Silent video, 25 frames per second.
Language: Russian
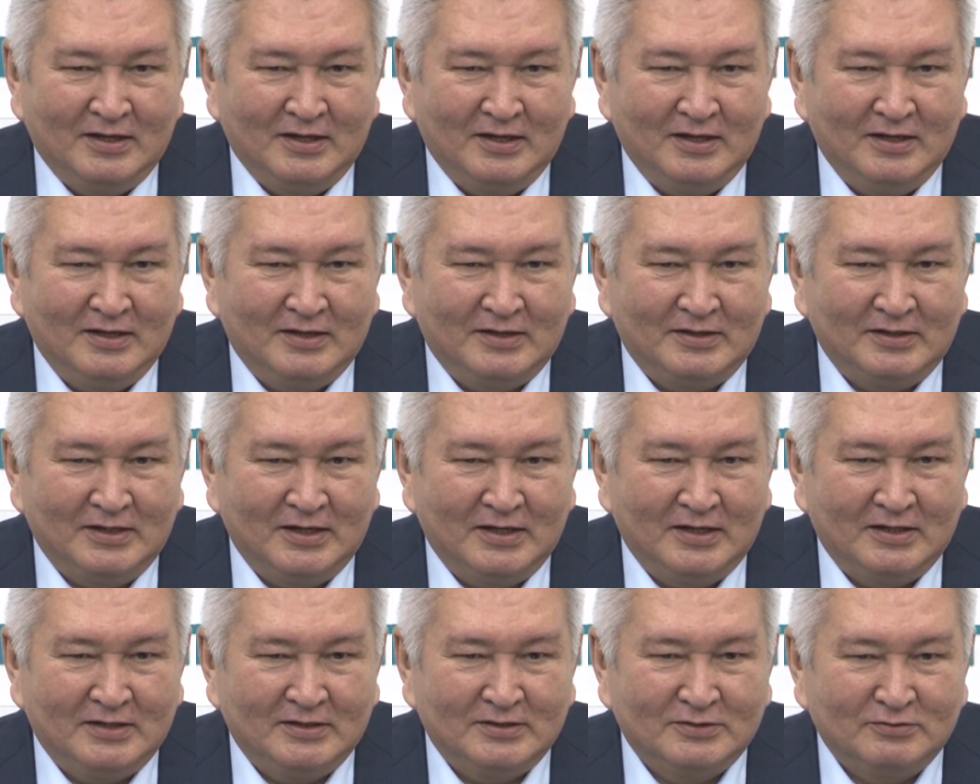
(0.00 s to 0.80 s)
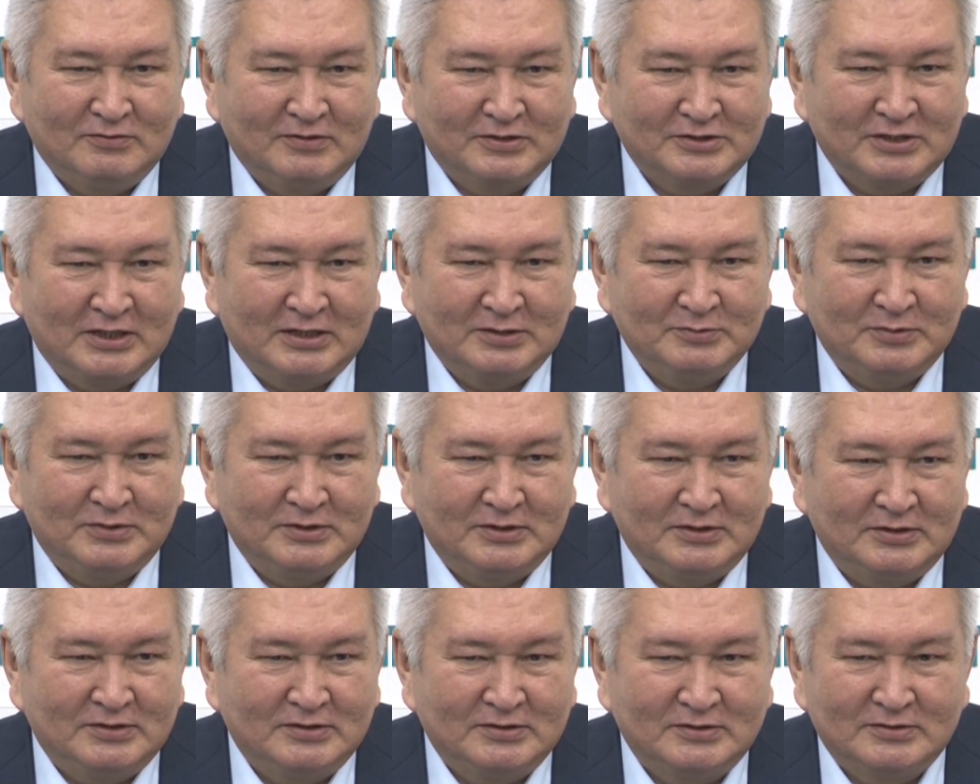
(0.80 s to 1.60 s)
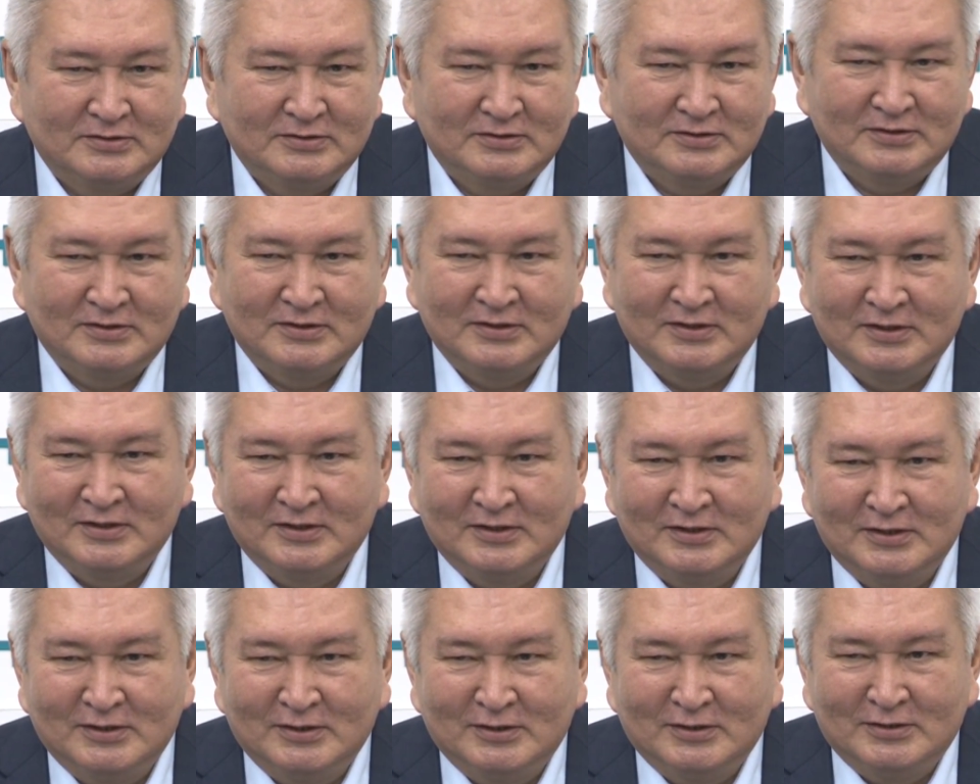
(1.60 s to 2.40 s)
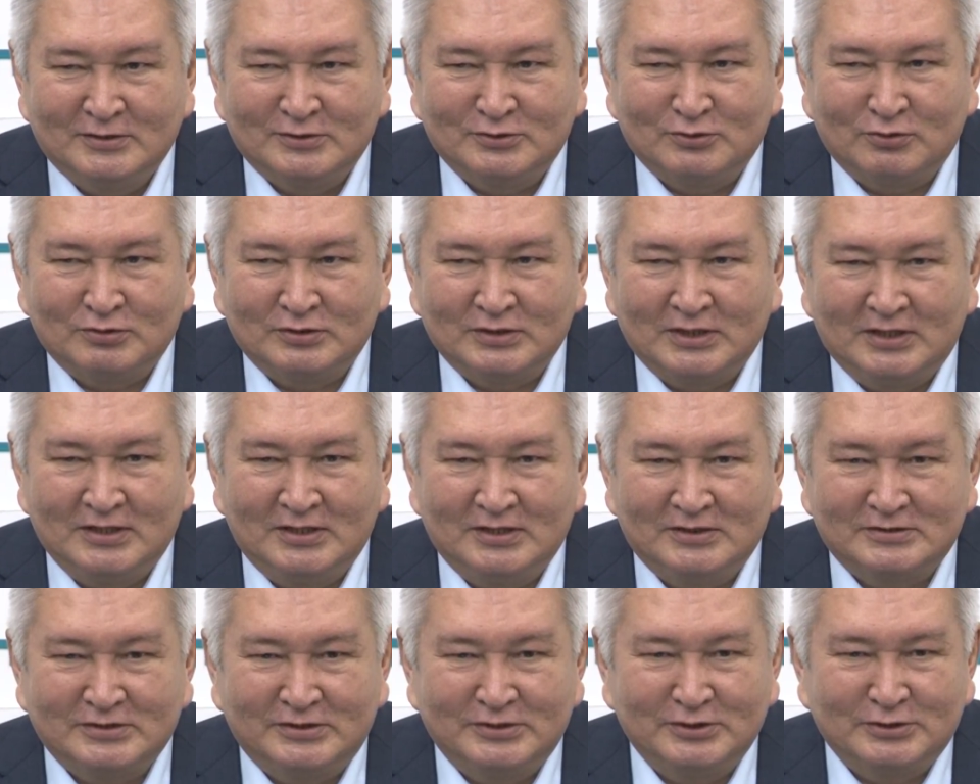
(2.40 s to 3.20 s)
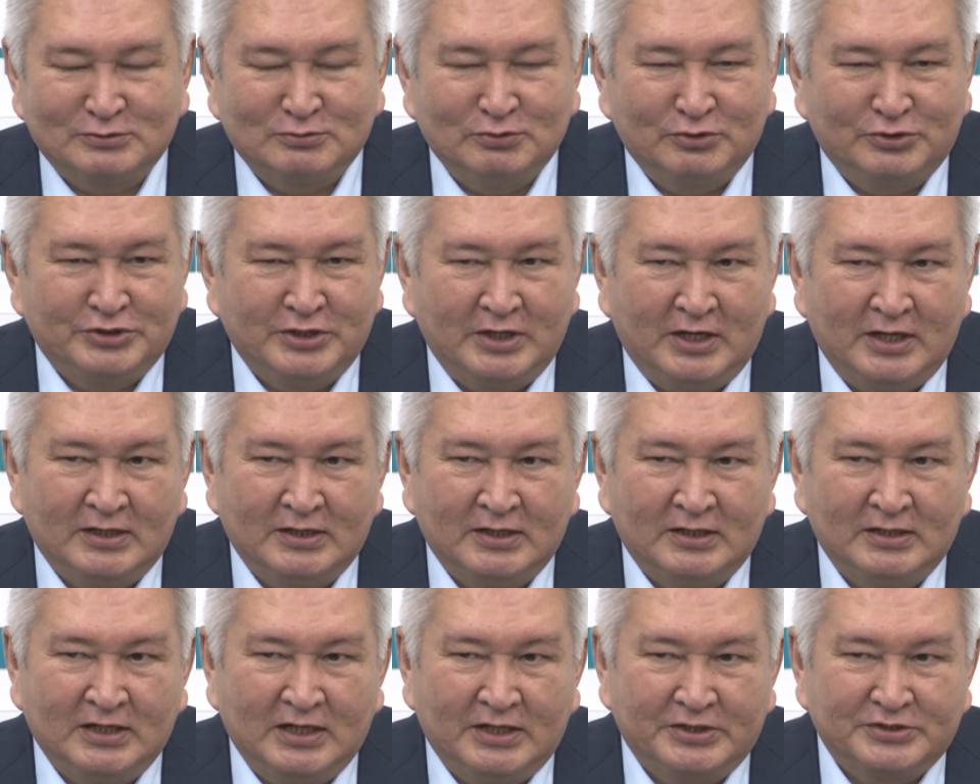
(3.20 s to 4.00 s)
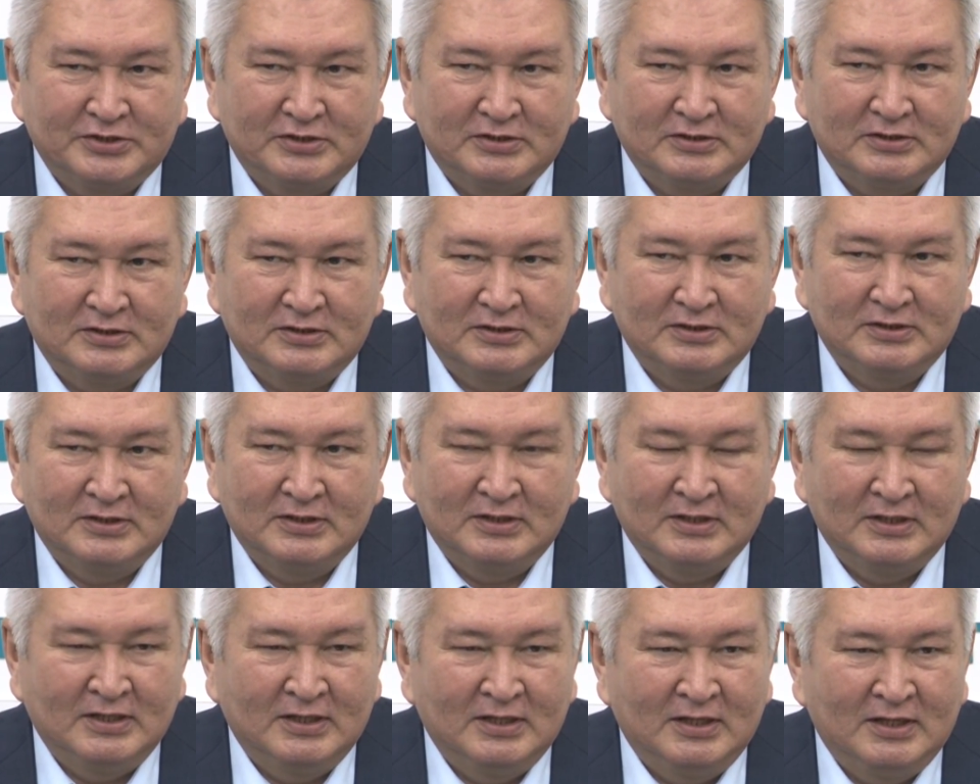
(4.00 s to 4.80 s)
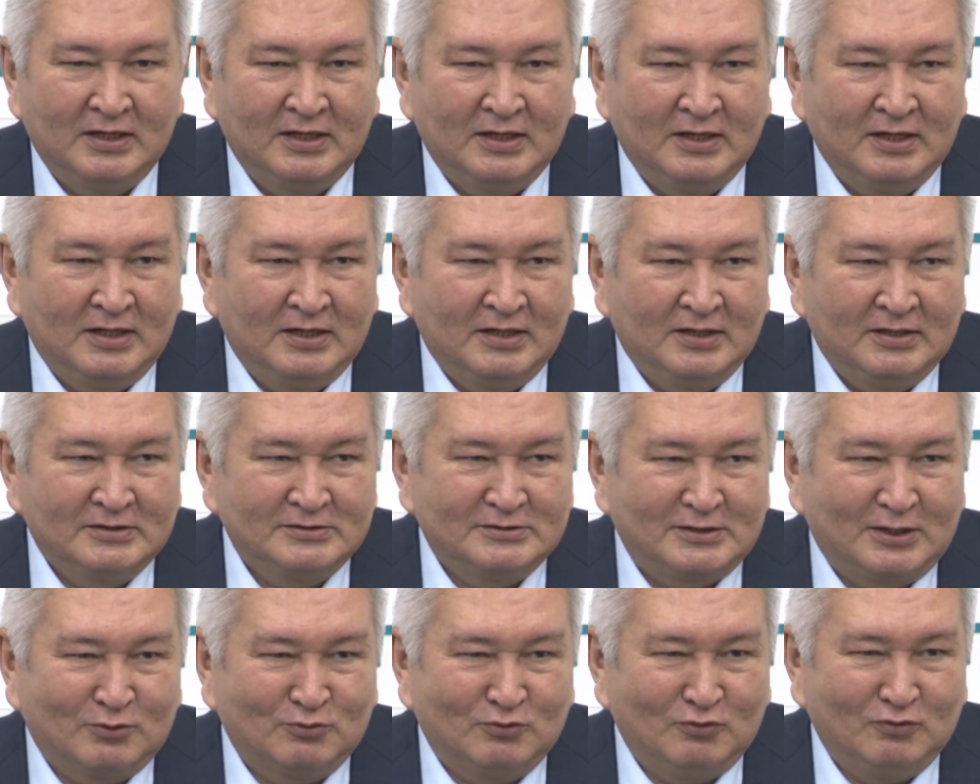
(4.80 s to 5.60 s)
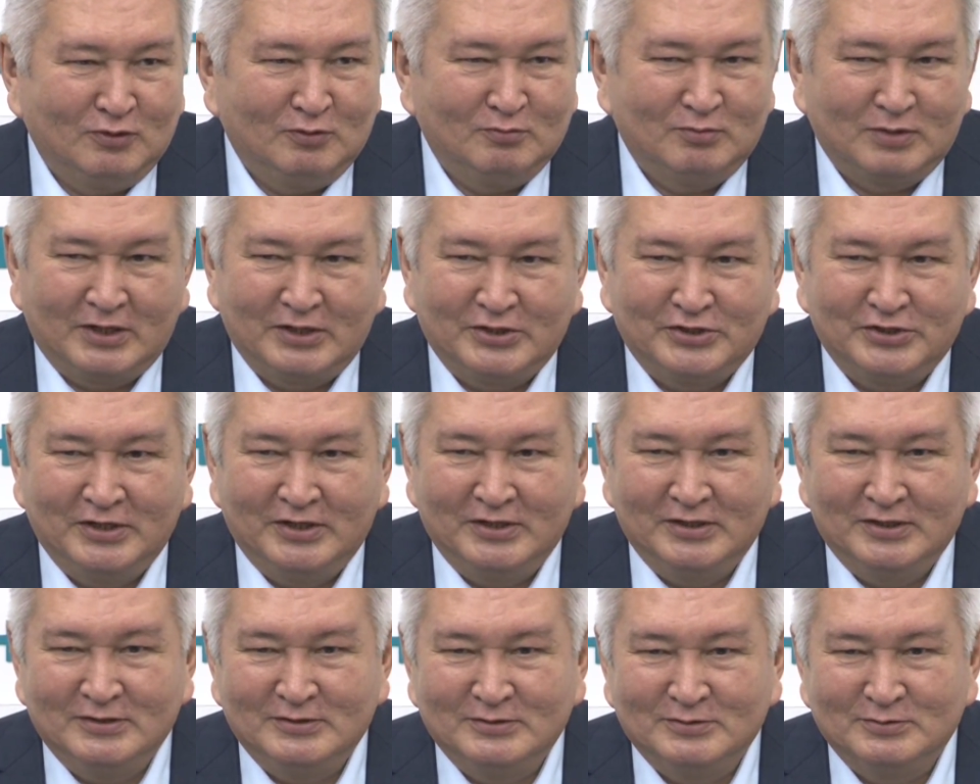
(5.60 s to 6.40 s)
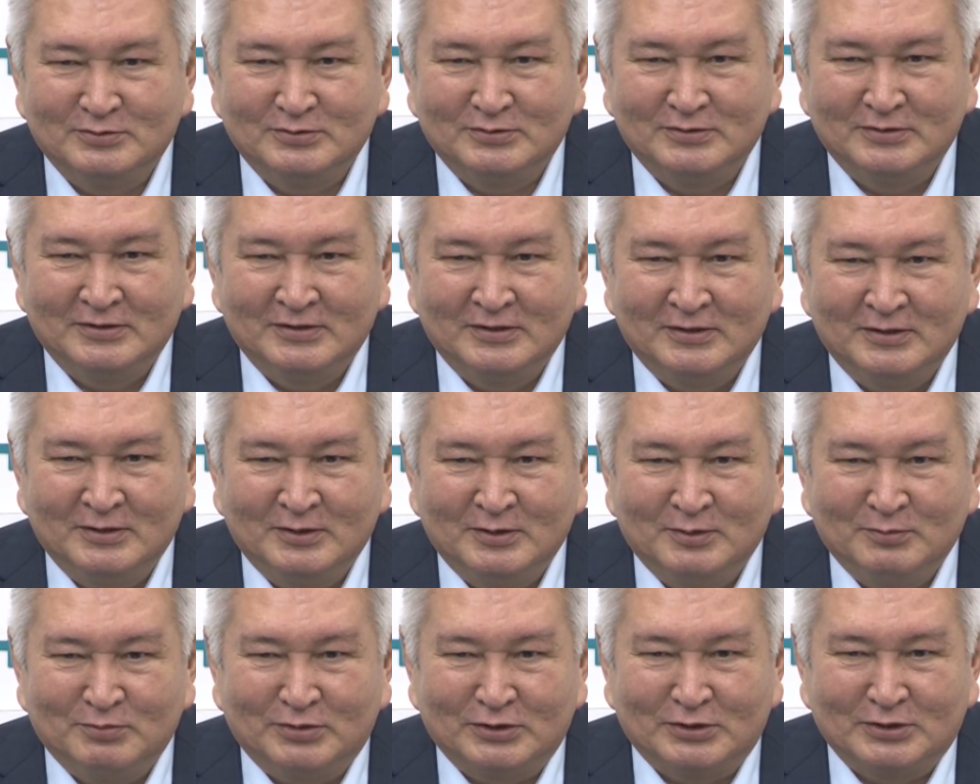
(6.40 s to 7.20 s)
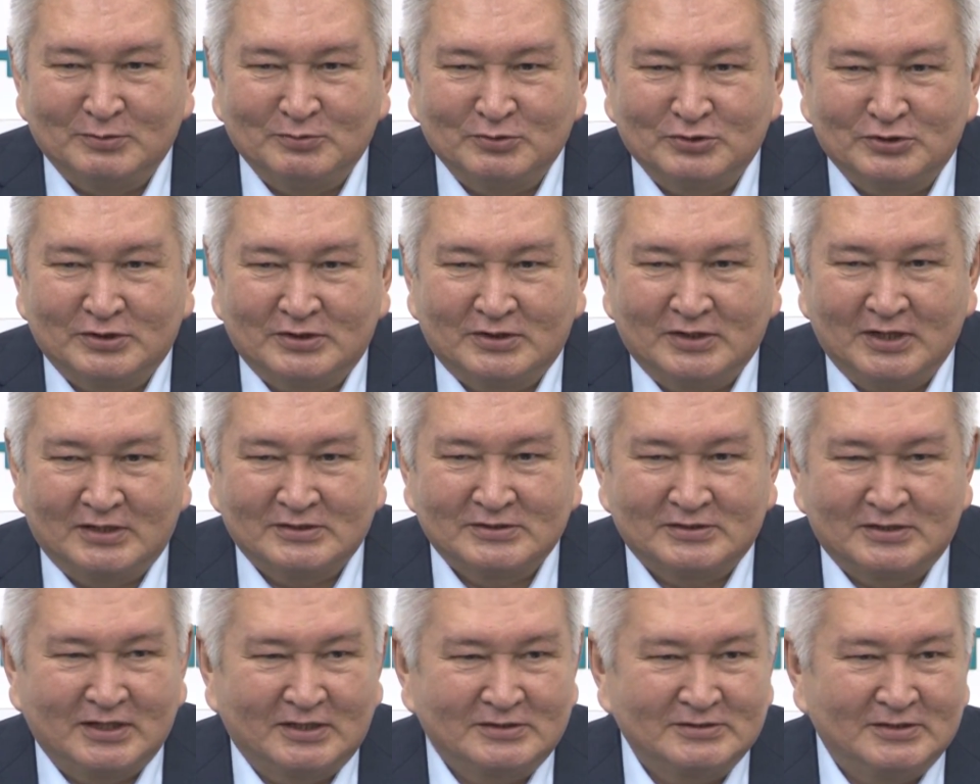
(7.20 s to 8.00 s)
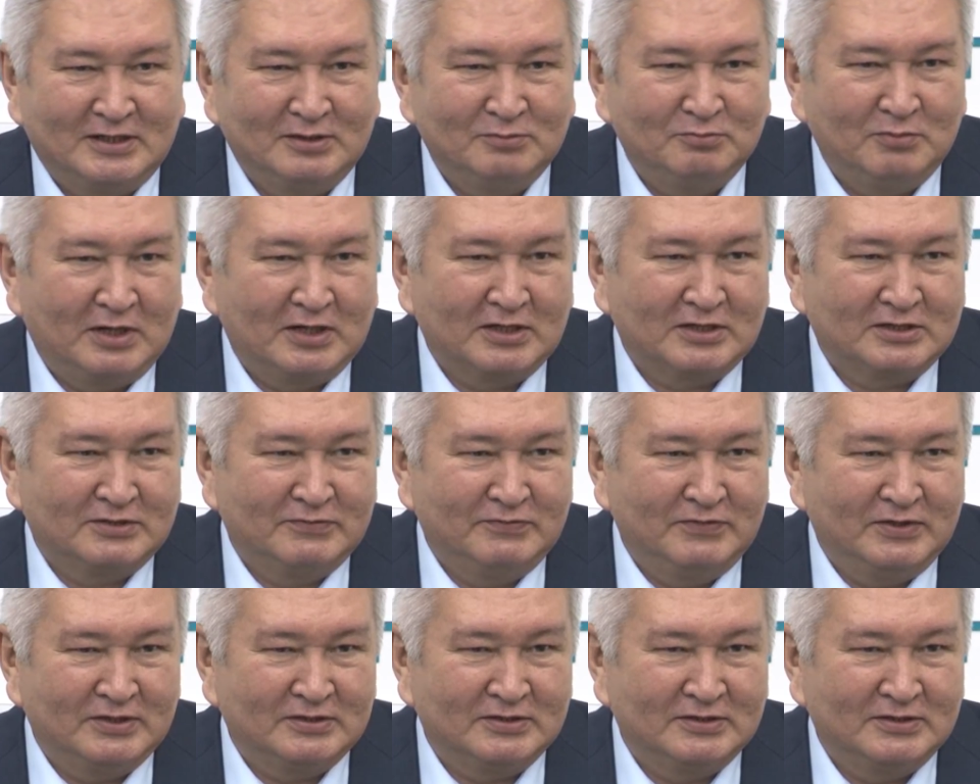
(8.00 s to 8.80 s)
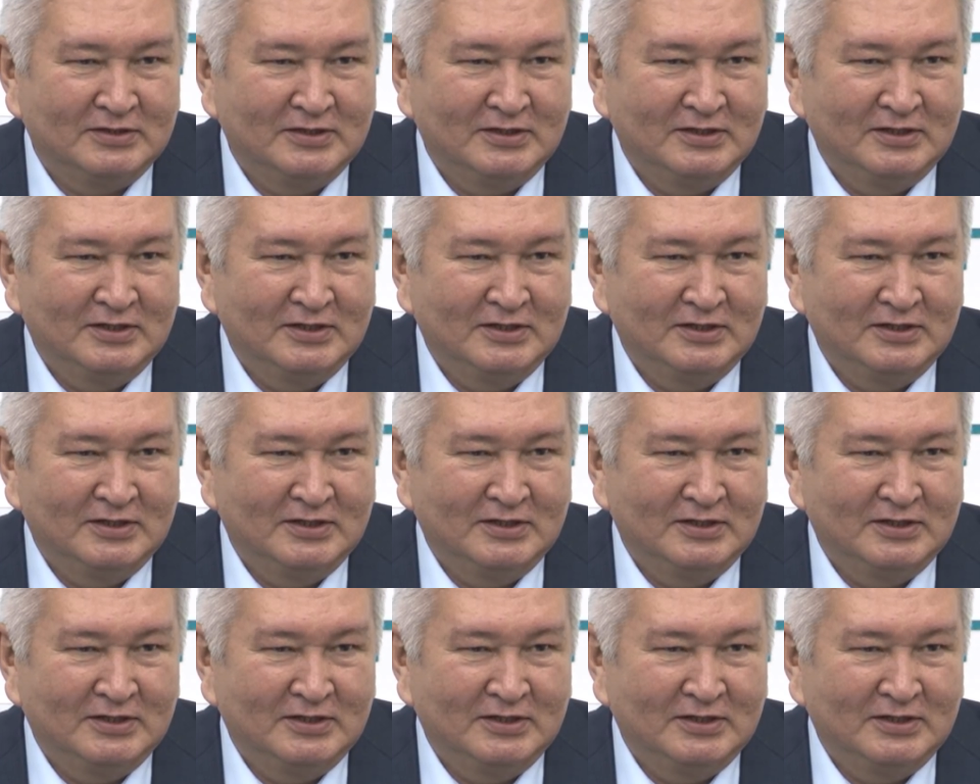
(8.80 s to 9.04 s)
я уважаемые журналисты не случайно начал с такого обращения потому что как сказал марк твен